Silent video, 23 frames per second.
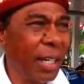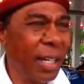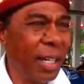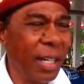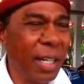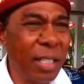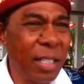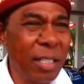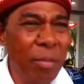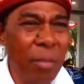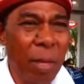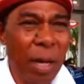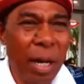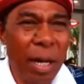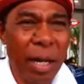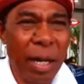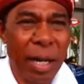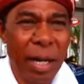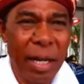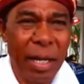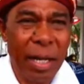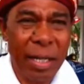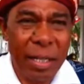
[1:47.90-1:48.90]
ini
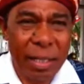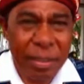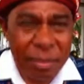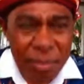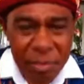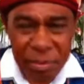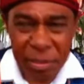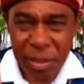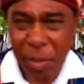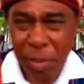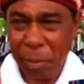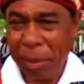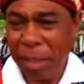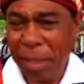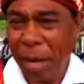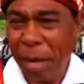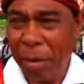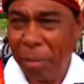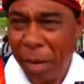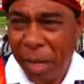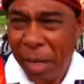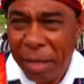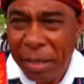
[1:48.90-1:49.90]
sebagai yang
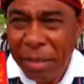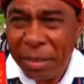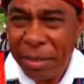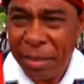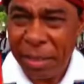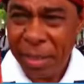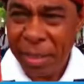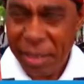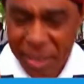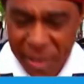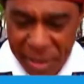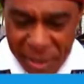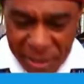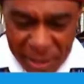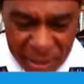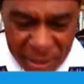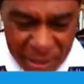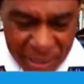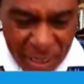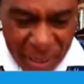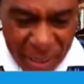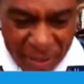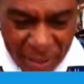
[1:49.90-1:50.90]
pertama,
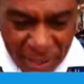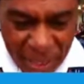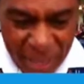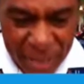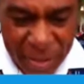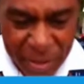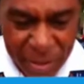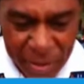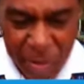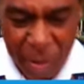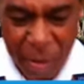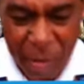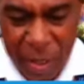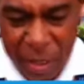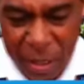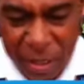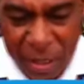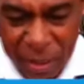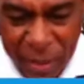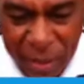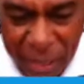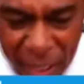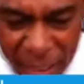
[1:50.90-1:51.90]
ya jelas bahwa
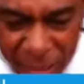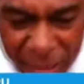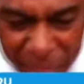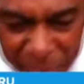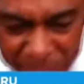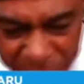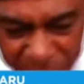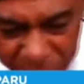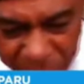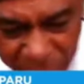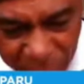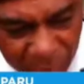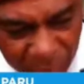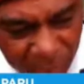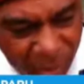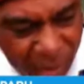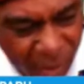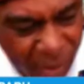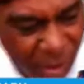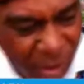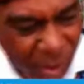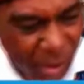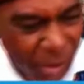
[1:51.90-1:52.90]
kita
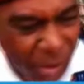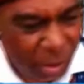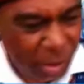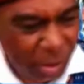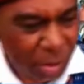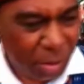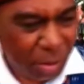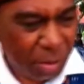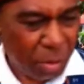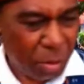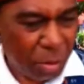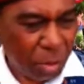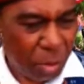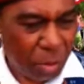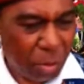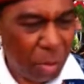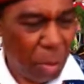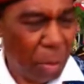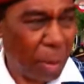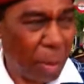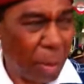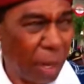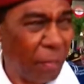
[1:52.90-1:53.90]
uh,
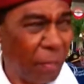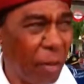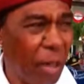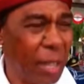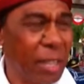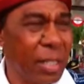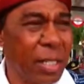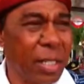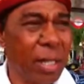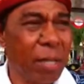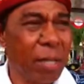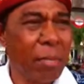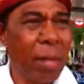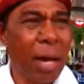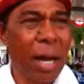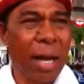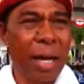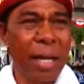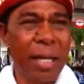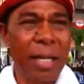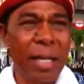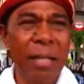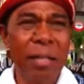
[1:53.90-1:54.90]
coba merefleksi
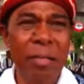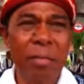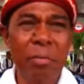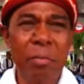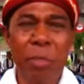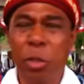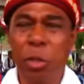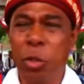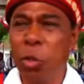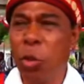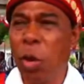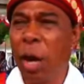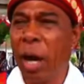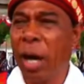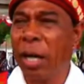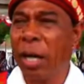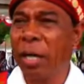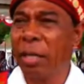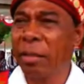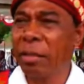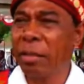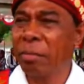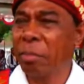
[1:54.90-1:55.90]
kembali
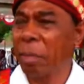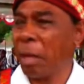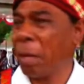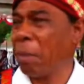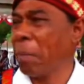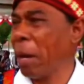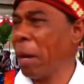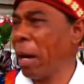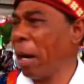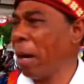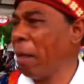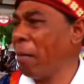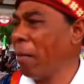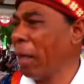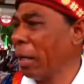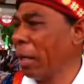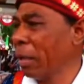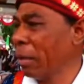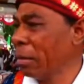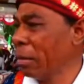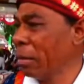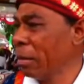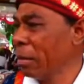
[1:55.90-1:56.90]
perjuangan para pahlawan
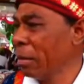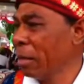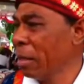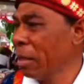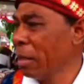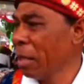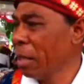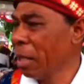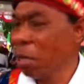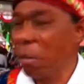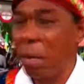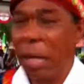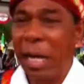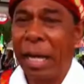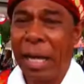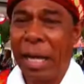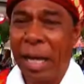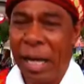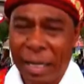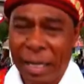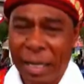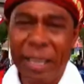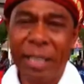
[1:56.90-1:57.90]

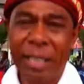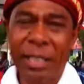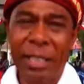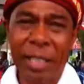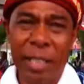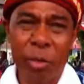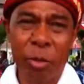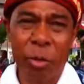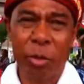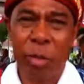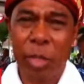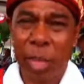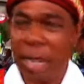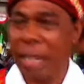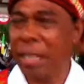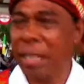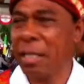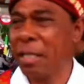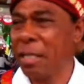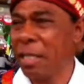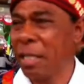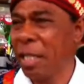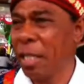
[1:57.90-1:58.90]
kemerdekaan ya. Itu
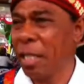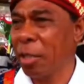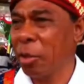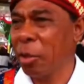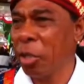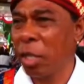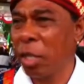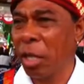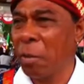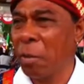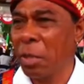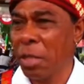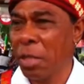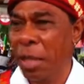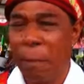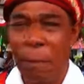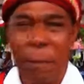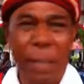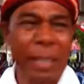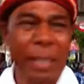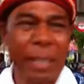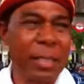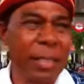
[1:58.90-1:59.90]
jelas, itu tidak bisa
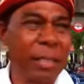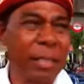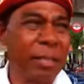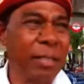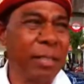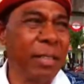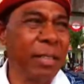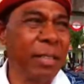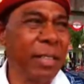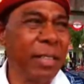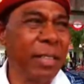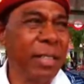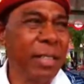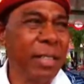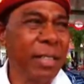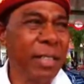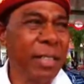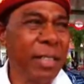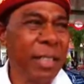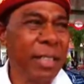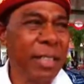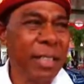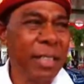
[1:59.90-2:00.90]
lepas.
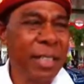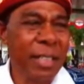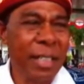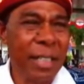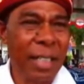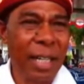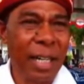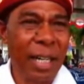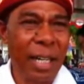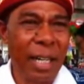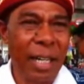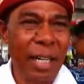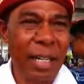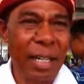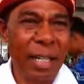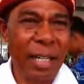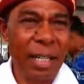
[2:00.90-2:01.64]
Nah,